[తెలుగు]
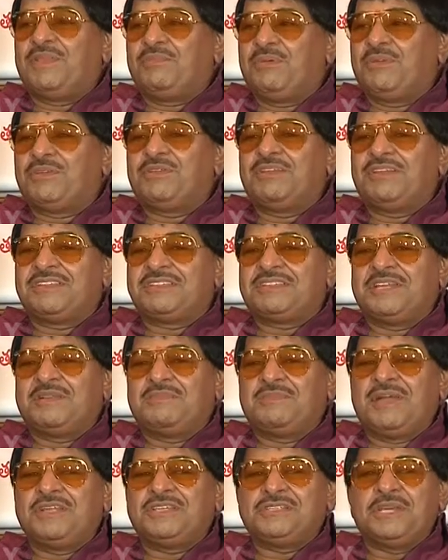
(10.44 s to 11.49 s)
అద్భుతమైన
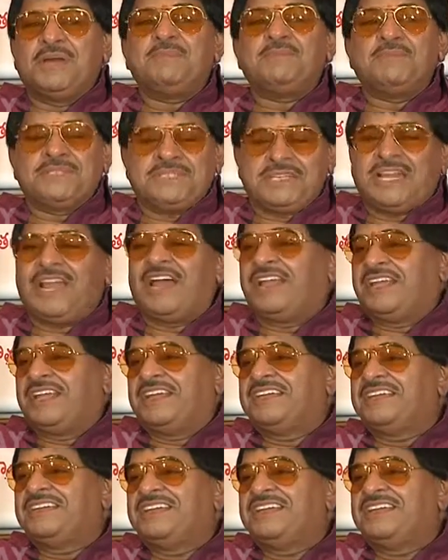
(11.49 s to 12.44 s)
సినిమా జంప్ జిలాని